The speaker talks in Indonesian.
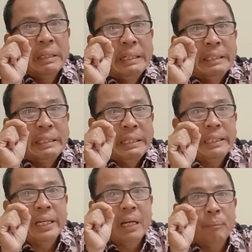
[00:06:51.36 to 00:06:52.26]

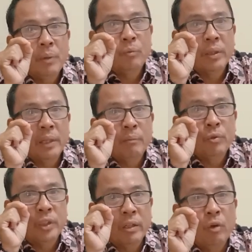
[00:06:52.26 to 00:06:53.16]
Disinilah perbuatan
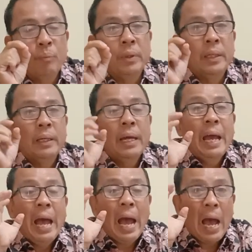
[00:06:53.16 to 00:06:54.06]
musyrik kopi.
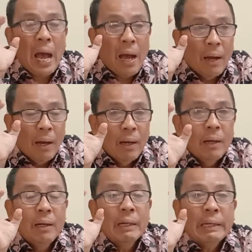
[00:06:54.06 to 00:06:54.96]

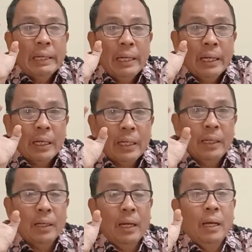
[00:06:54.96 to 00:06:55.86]

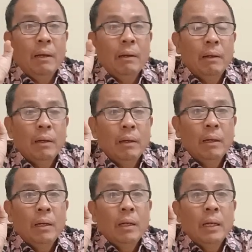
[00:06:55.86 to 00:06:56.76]
Kira-kira
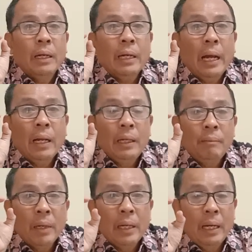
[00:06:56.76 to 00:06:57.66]

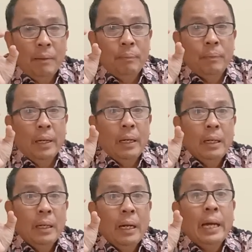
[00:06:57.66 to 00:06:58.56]
kalimat
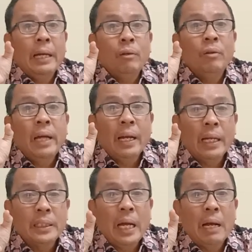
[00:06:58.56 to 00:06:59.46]
apa atau
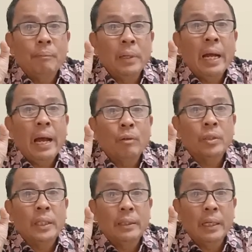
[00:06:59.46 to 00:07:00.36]
narasi apa yang harus
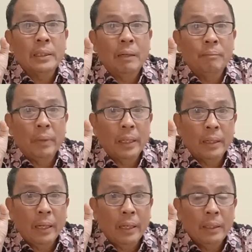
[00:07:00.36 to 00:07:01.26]
kita
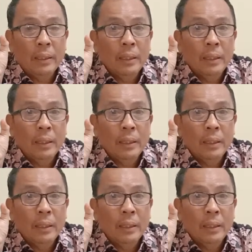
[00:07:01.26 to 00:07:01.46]
sampaikan